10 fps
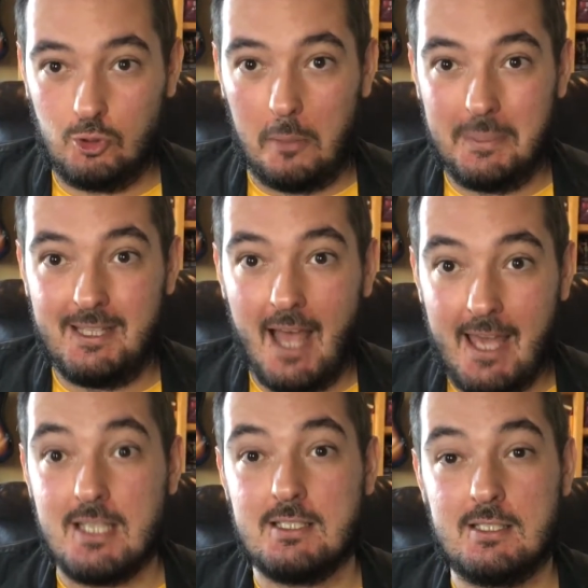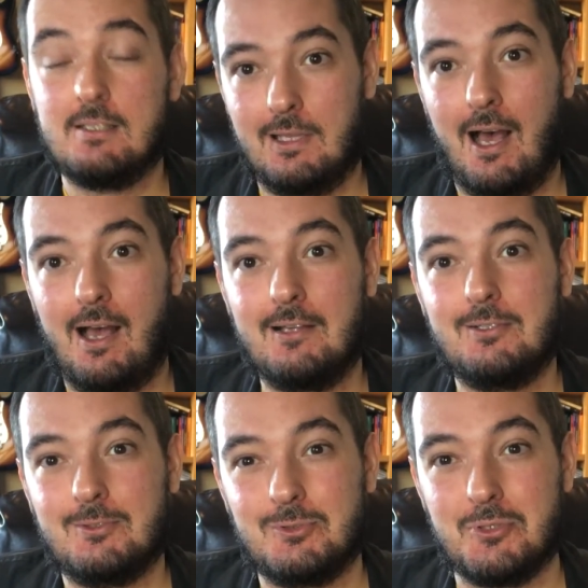top 10 lá
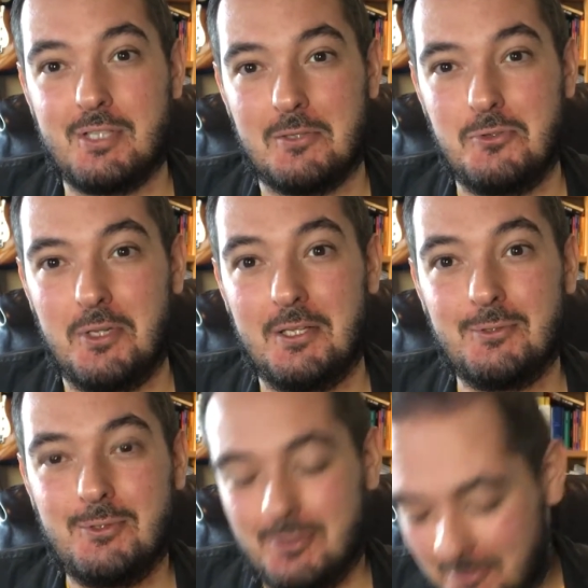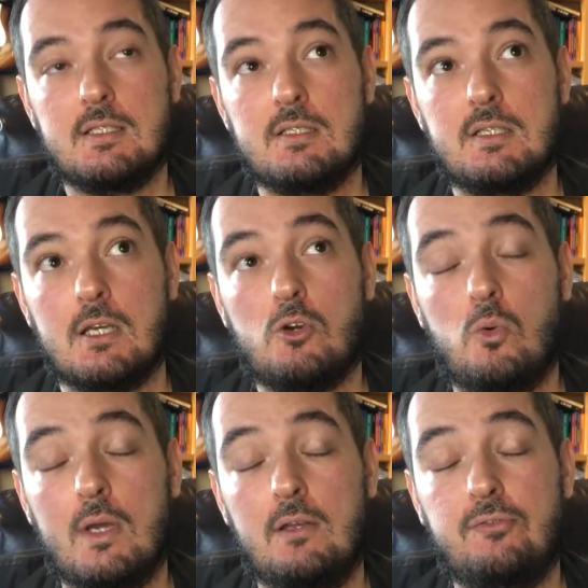nos Estados Unidos. Esse
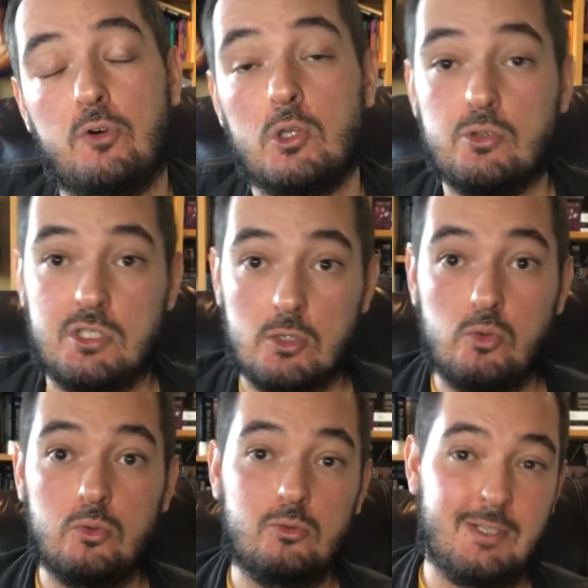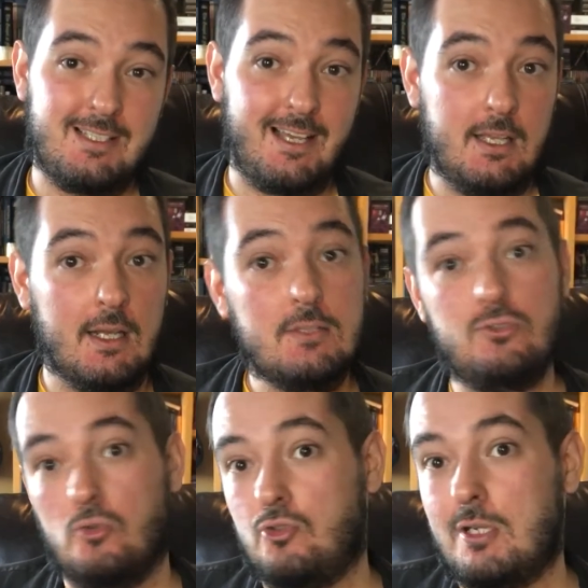single ele foi o segundo a sair
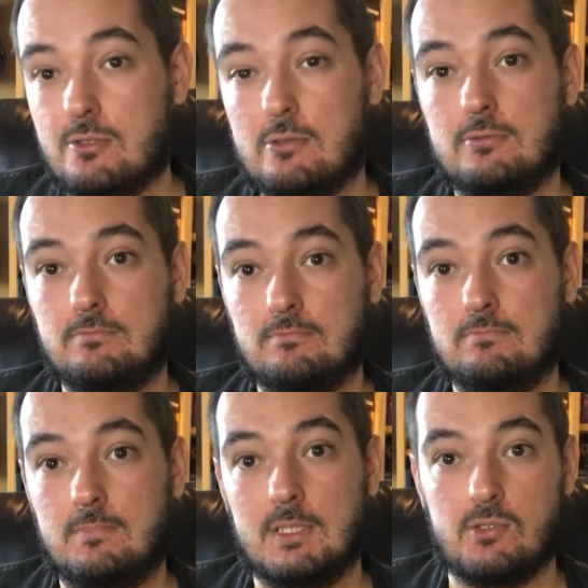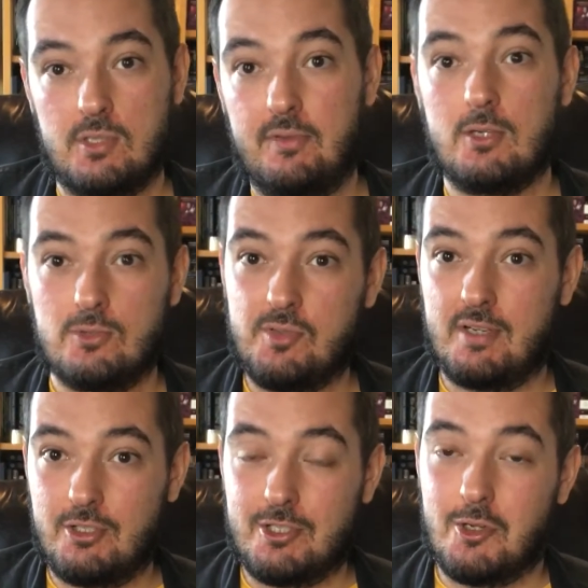antes do disco, então você vê que os
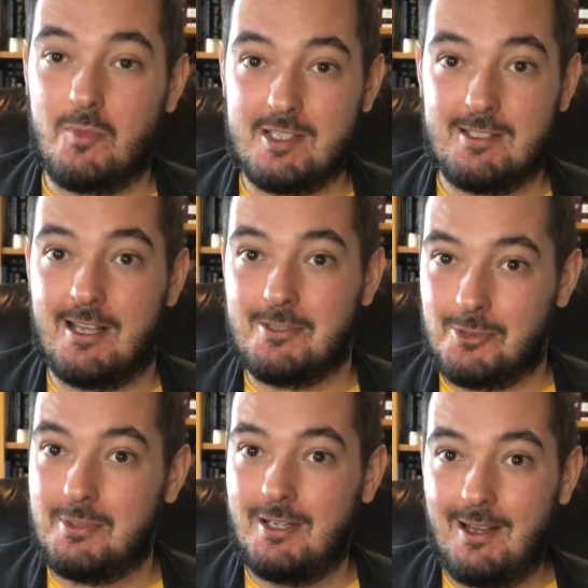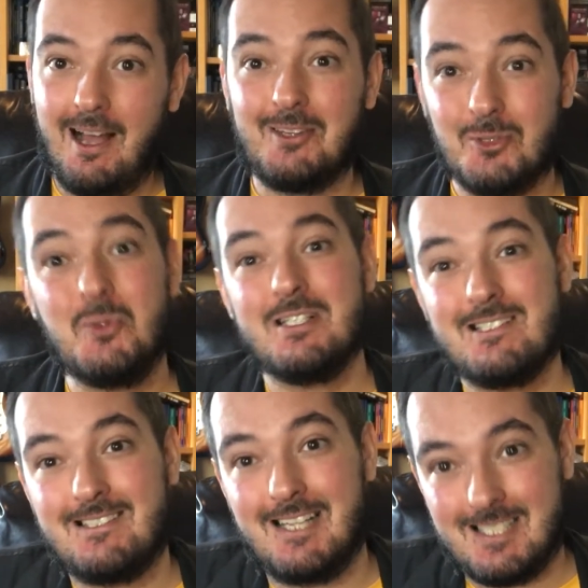fãs já tinham acesso a
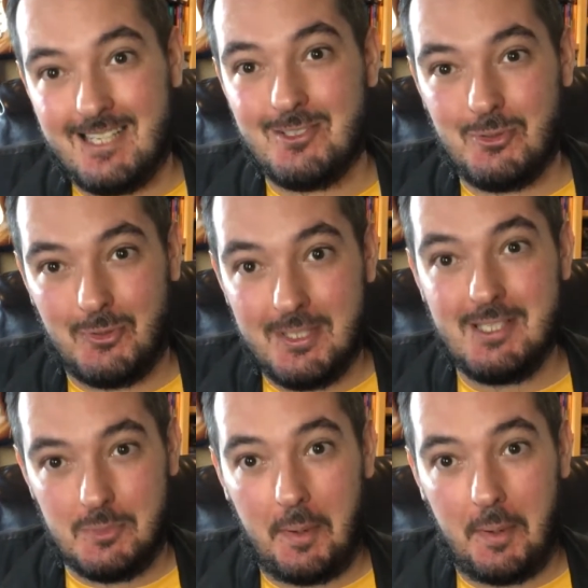duas das canções, as